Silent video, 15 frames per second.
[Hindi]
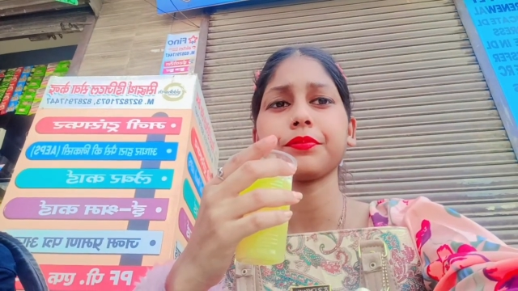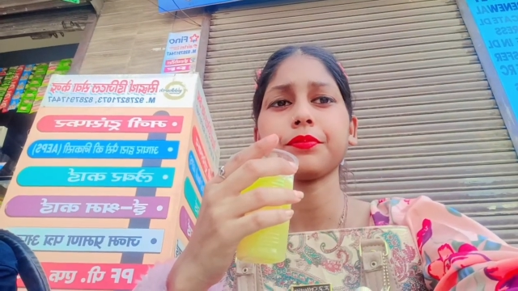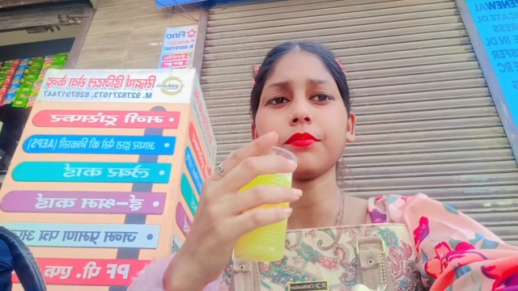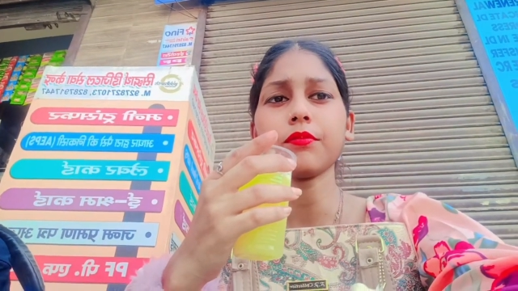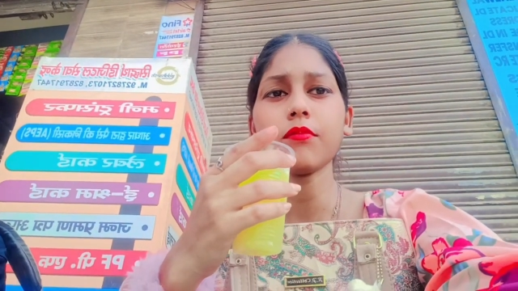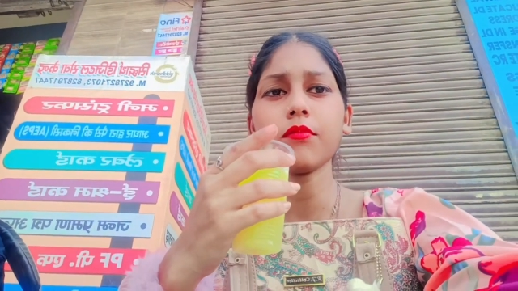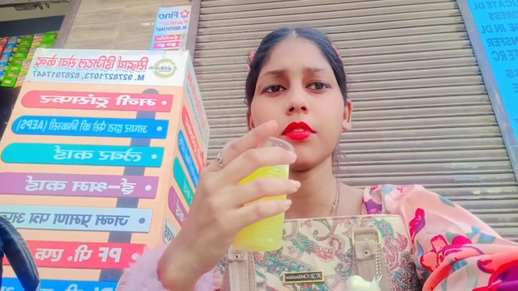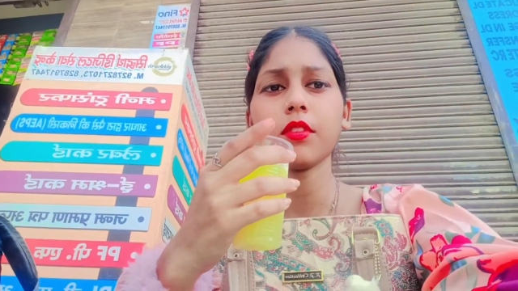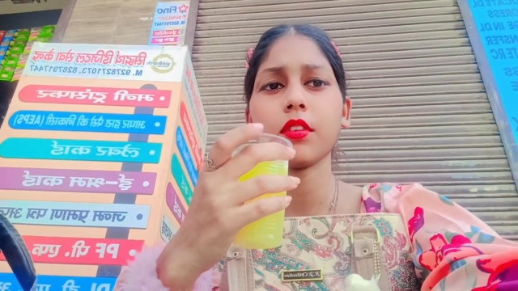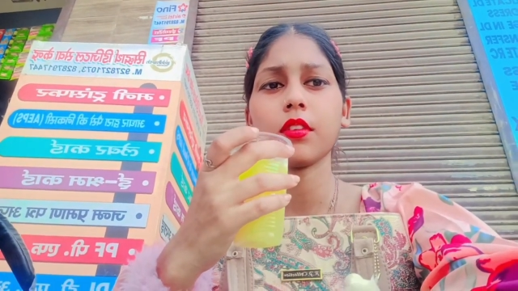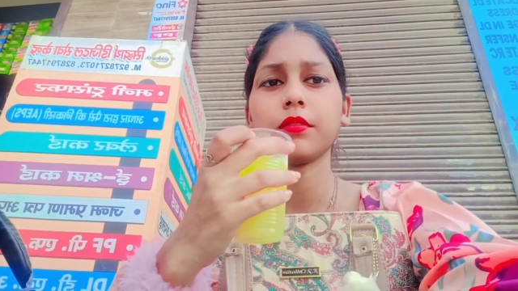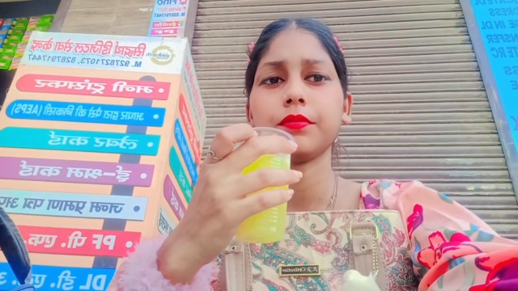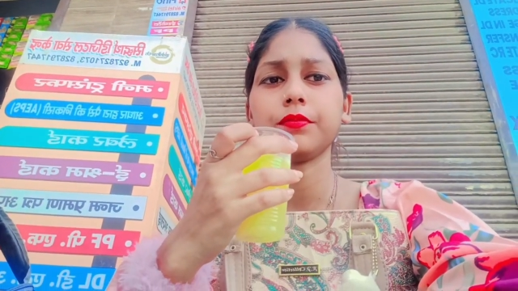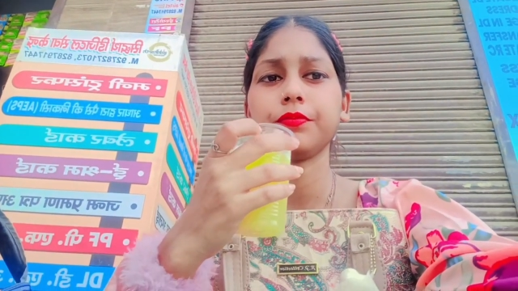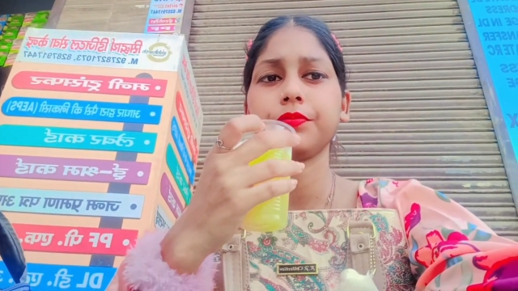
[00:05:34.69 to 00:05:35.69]
जूस पीना पड़ा
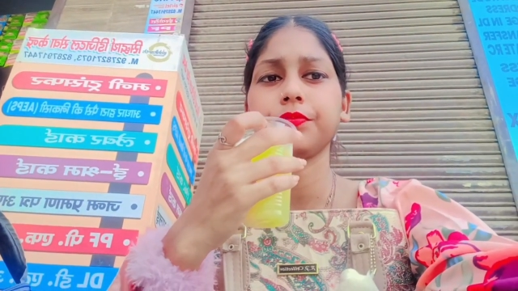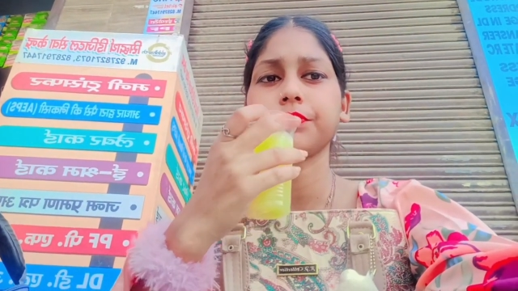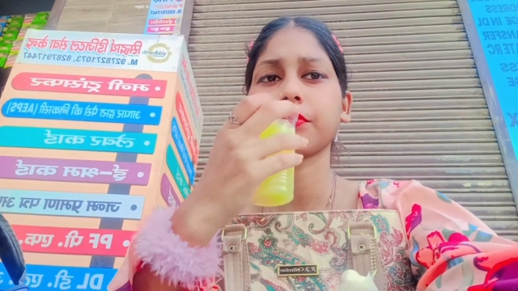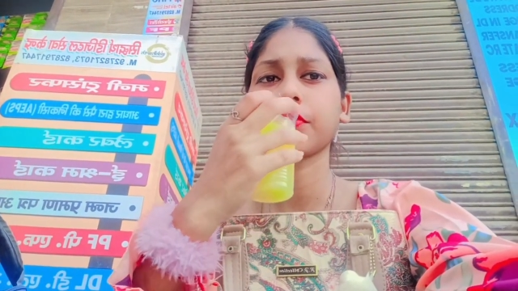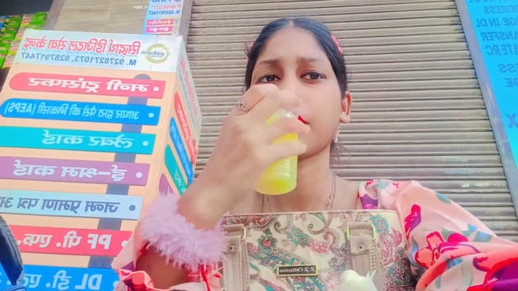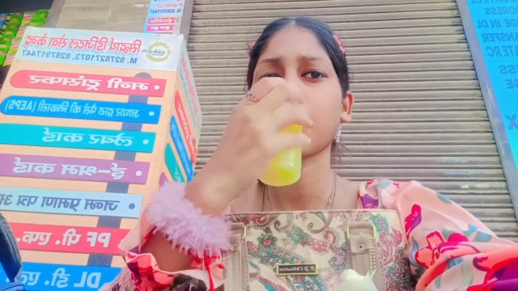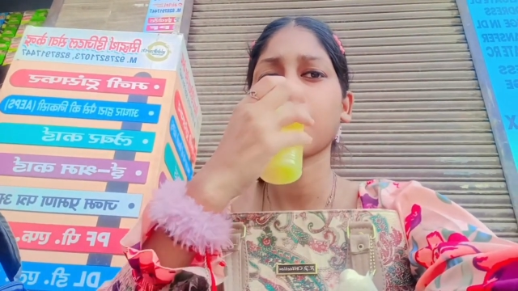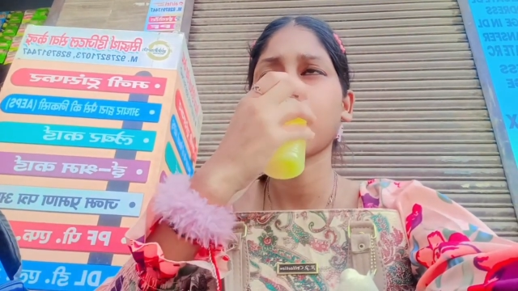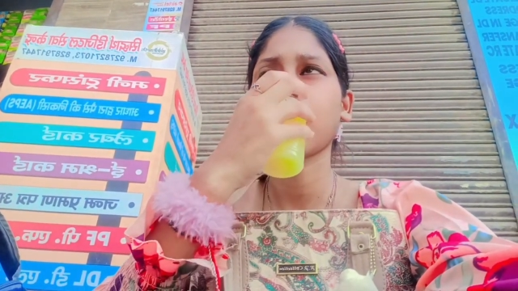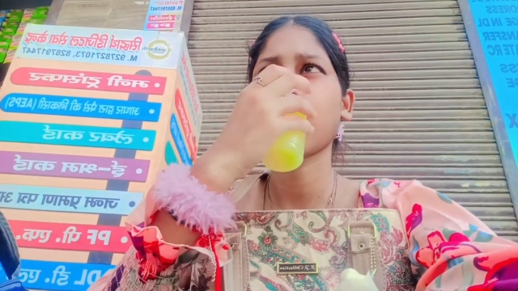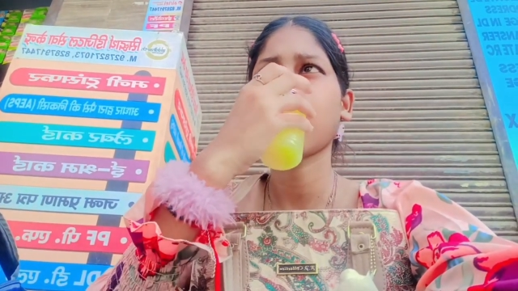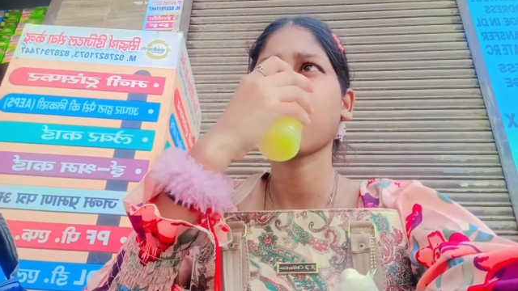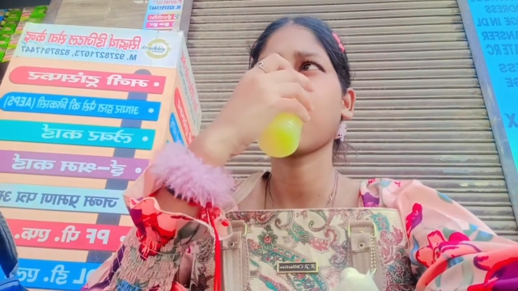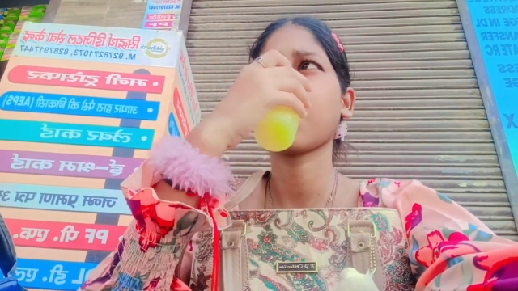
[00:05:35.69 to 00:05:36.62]
तो एक भैया लगा कर